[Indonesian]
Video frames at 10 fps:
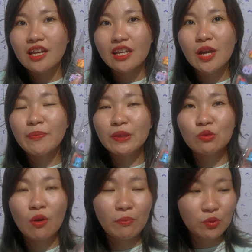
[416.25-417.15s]
dapat
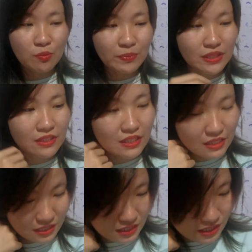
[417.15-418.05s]
20 pieces
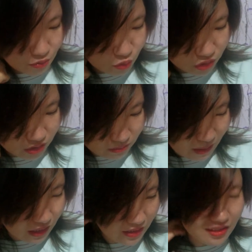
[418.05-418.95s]
ini worth it
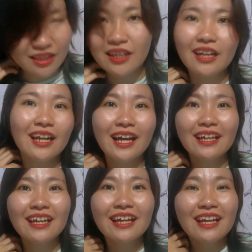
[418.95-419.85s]
banget sih karena
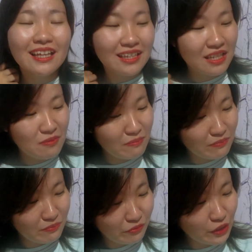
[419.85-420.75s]
ini
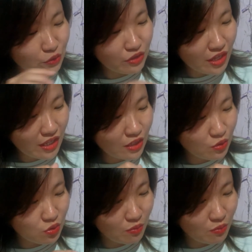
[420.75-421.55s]
figurnya ini lucu